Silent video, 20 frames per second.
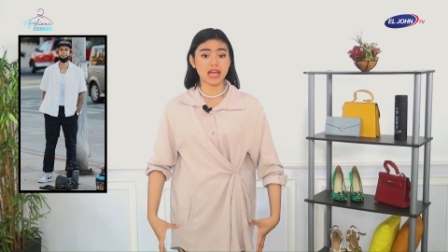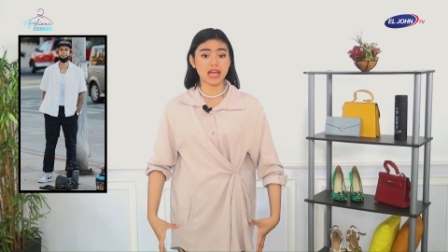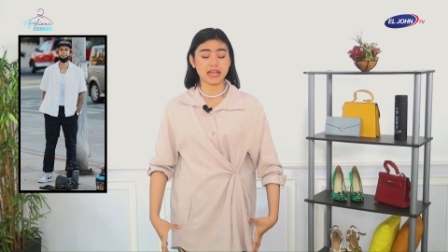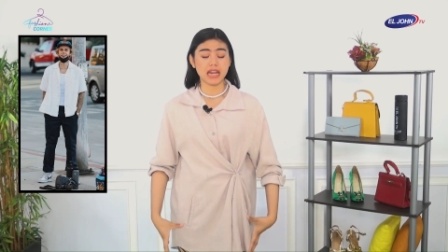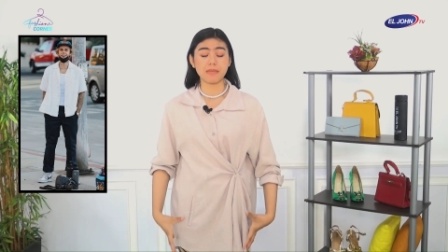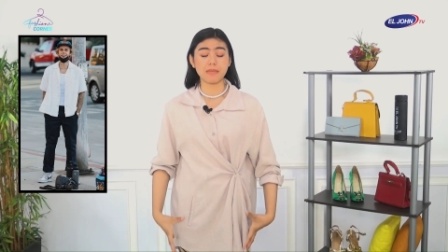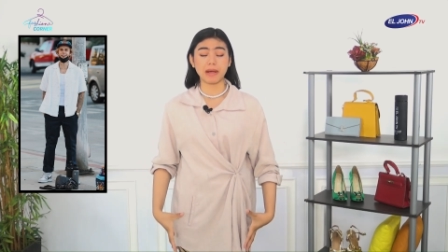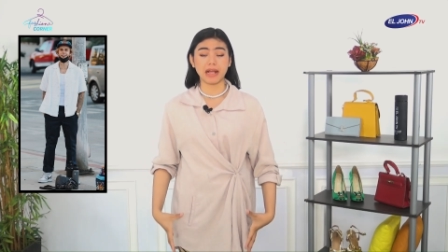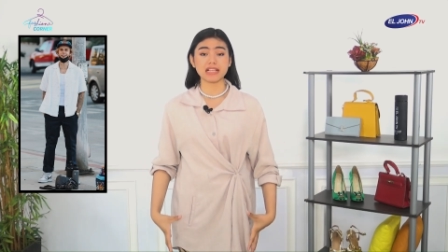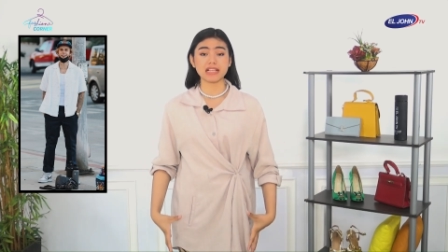
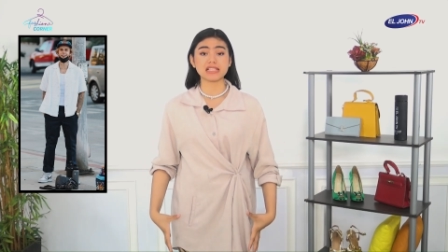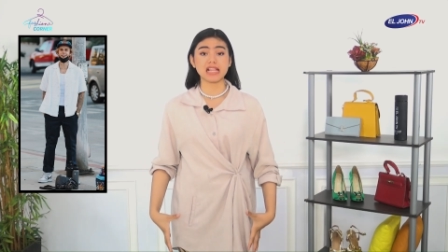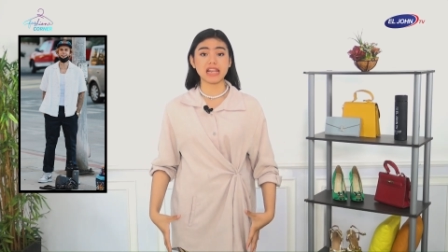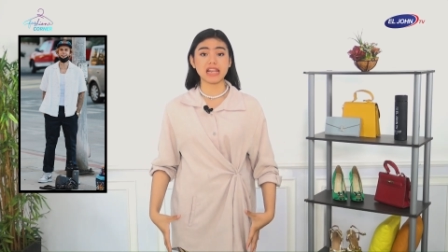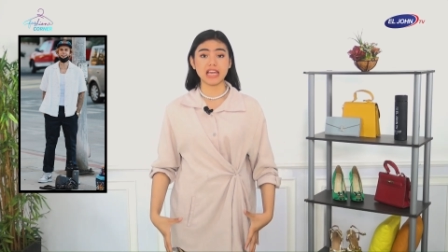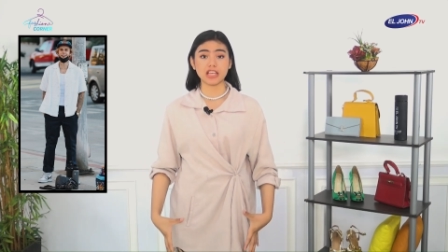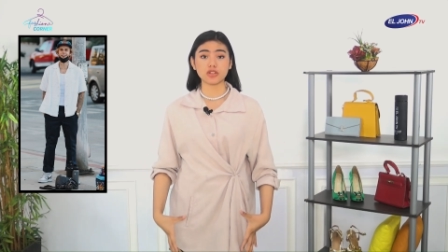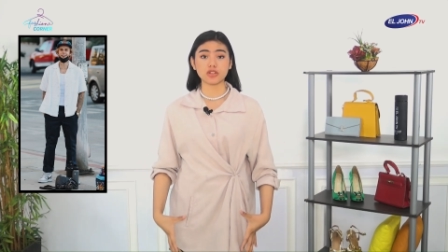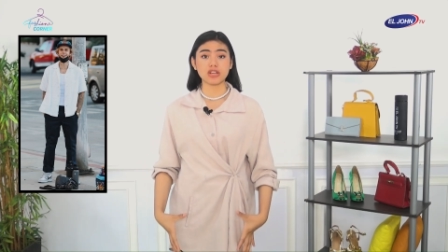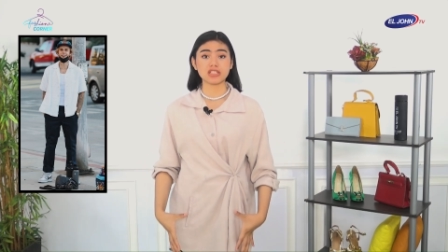dan pakai
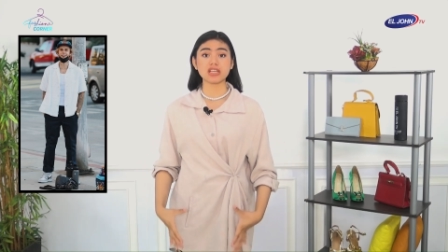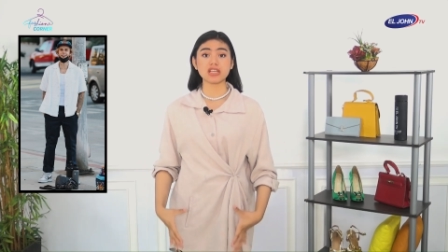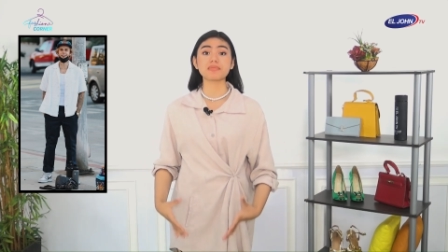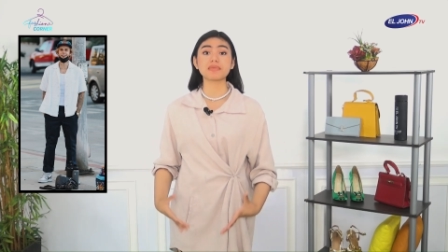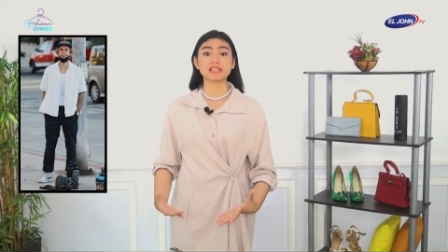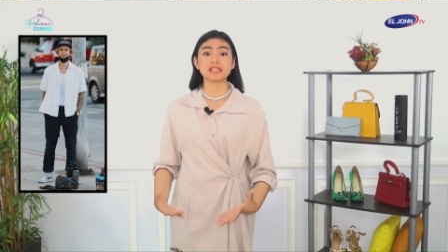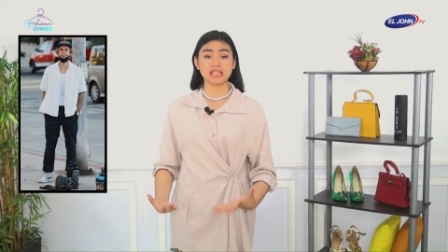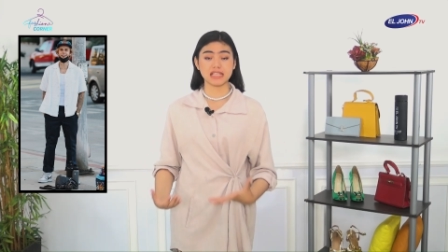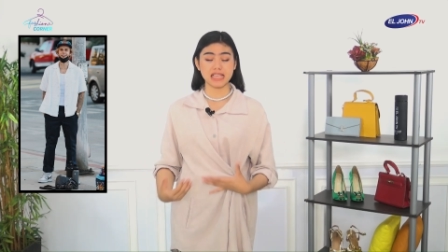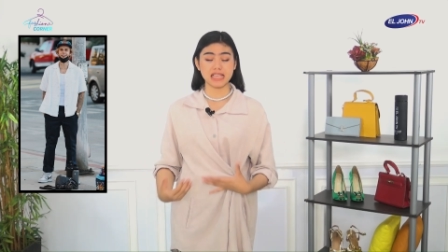celana itu aja
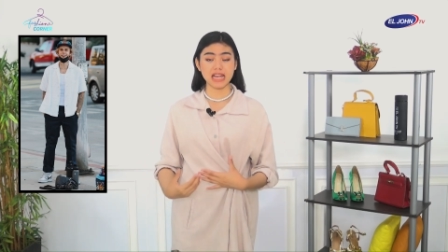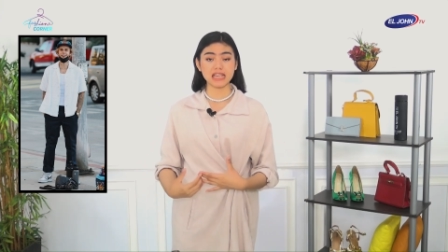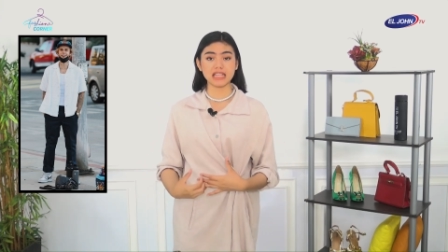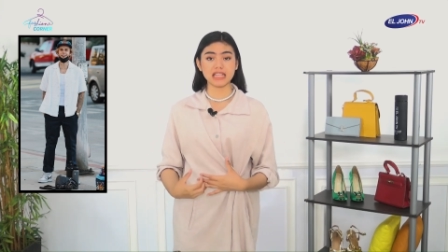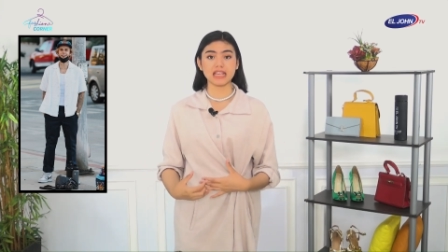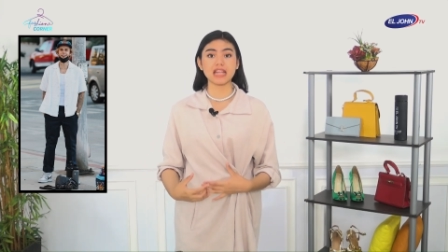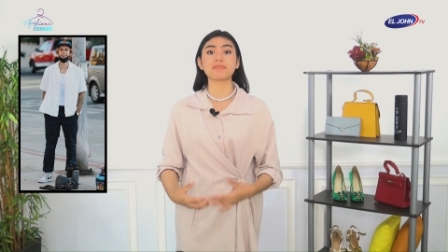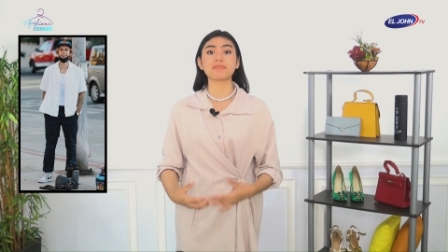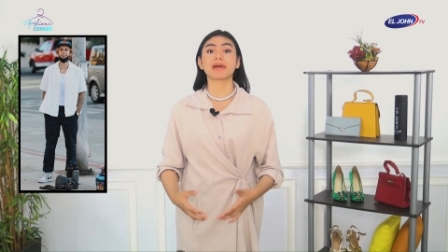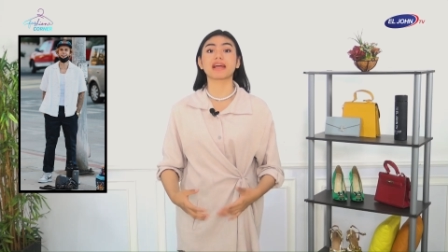bisa jadi
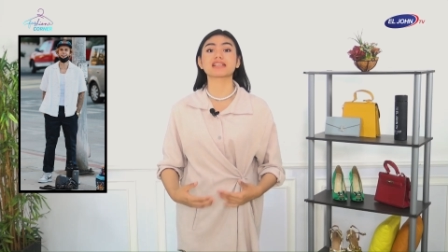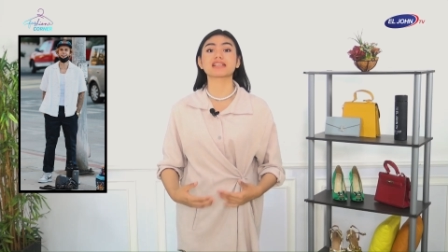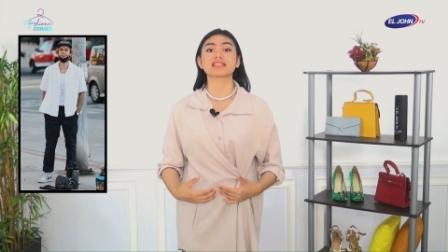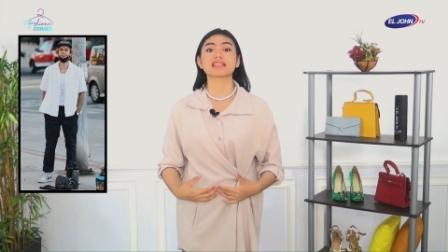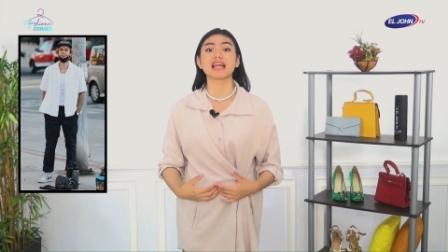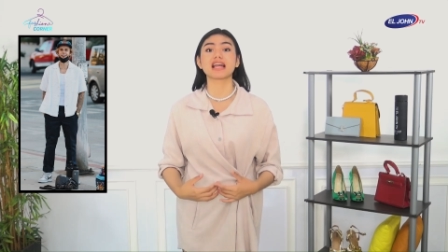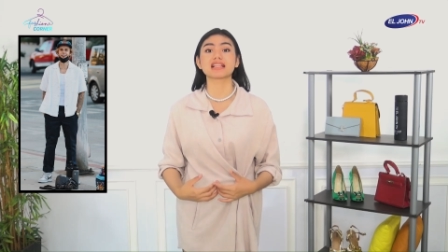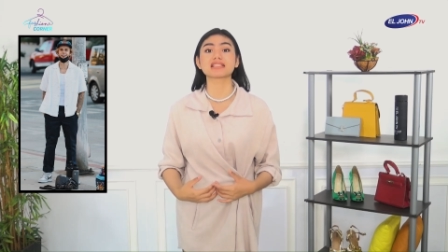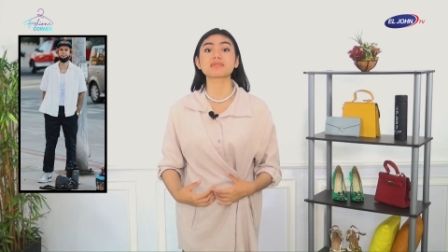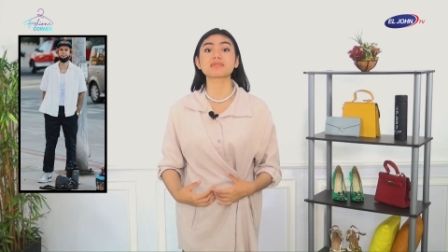dan pakai
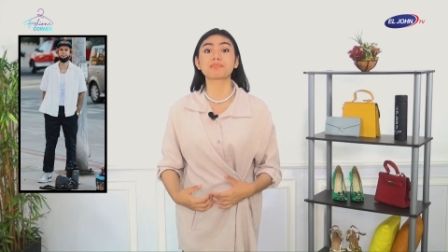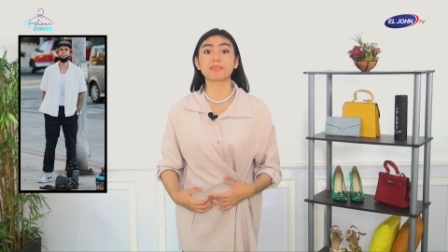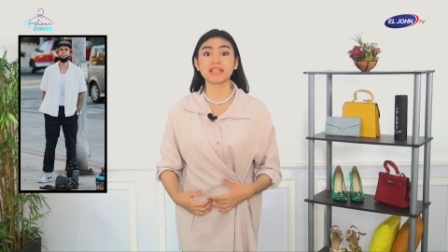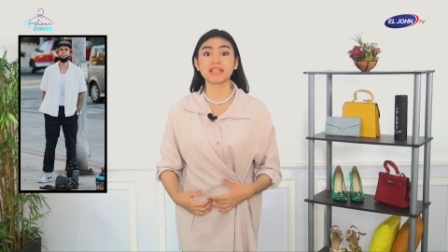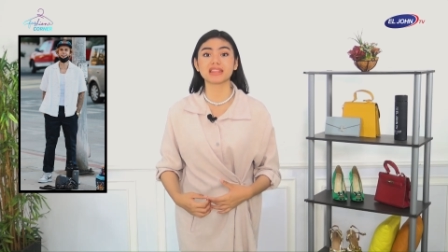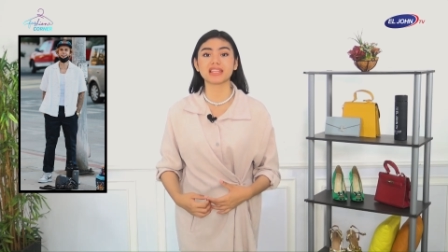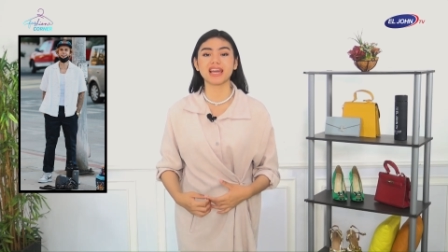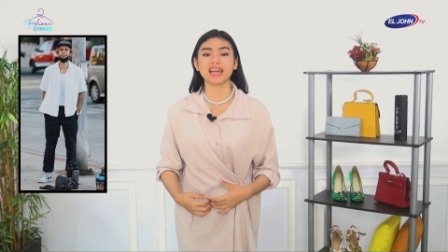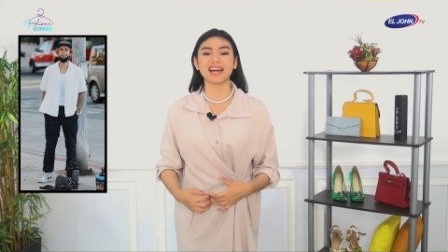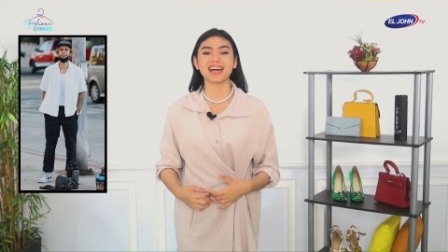sendal
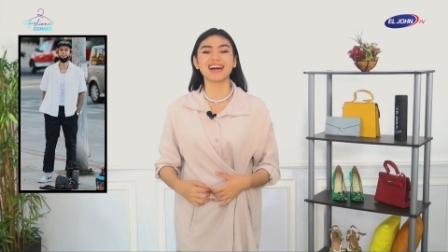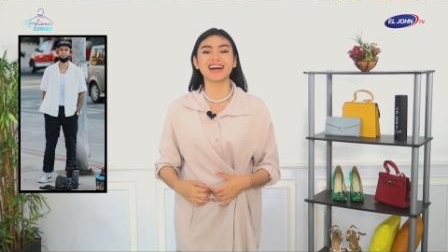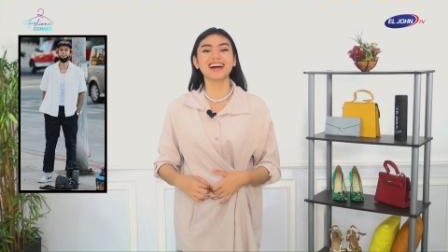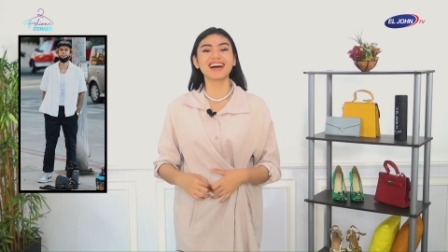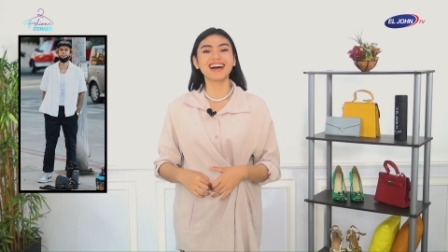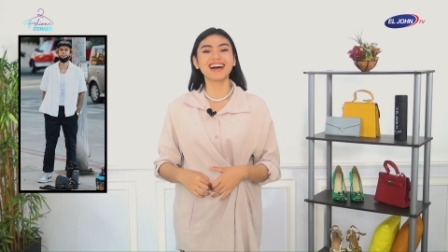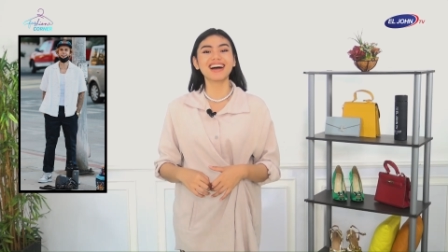jepit ya